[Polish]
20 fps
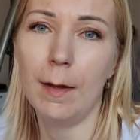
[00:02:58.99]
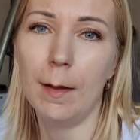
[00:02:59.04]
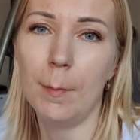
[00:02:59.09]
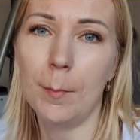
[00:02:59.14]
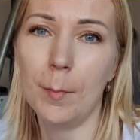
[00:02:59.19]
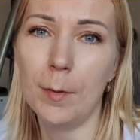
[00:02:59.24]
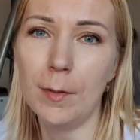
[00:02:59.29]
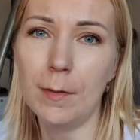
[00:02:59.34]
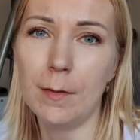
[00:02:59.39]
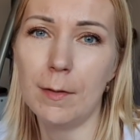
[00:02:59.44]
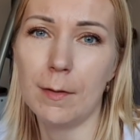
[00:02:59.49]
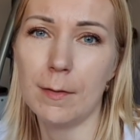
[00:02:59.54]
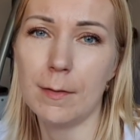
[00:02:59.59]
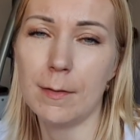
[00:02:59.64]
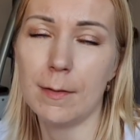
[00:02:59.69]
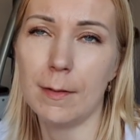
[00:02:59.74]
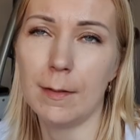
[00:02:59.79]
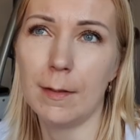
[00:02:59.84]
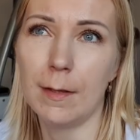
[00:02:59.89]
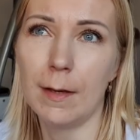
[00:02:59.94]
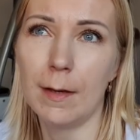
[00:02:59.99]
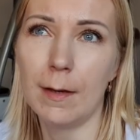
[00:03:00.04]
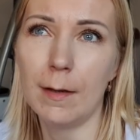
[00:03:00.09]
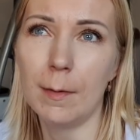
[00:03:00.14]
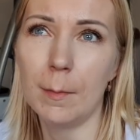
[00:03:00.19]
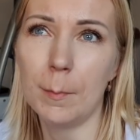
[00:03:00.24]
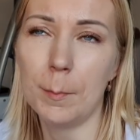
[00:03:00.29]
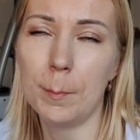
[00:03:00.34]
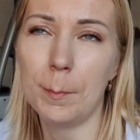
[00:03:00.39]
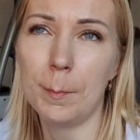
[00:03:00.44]
moi drodzy,
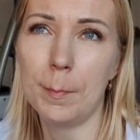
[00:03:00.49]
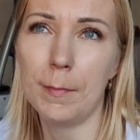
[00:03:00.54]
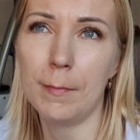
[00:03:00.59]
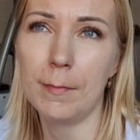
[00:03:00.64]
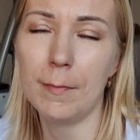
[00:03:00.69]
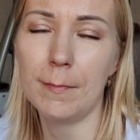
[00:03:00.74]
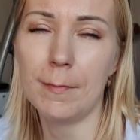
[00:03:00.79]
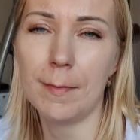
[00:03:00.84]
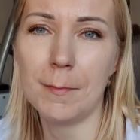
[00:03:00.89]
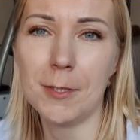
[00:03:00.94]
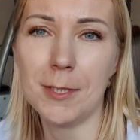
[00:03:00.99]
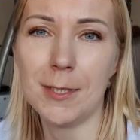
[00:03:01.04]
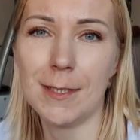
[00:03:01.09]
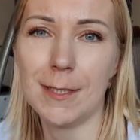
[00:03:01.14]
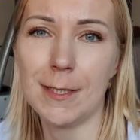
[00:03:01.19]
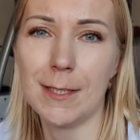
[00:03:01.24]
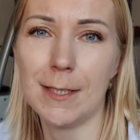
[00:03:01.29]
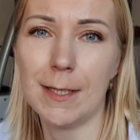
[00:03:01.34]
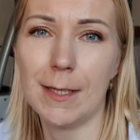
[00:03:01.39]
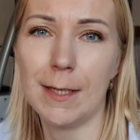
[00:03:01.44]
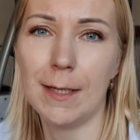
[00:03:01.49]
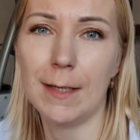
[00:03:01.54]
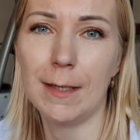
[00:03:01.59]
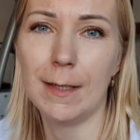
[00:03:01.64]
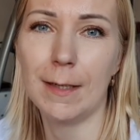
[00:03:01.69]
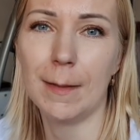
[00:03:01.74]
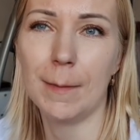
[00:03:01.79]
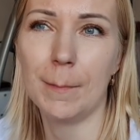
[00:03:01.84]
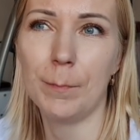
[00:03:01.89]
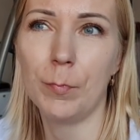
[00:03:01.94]
ja Powiem Wam szczerze,
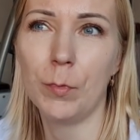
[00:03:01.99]
e,